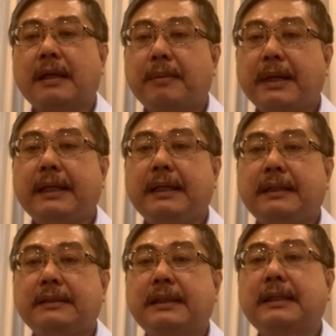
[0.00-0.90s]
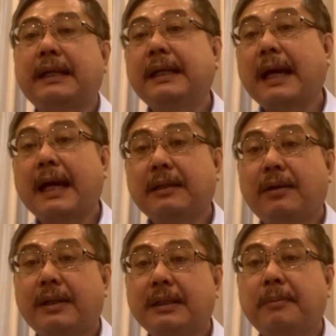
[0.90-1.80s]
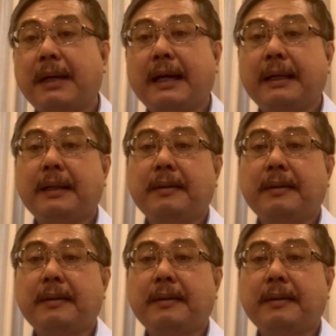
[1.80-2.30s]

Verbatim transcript: ทำให้สถานการณ์ของรัฐบาล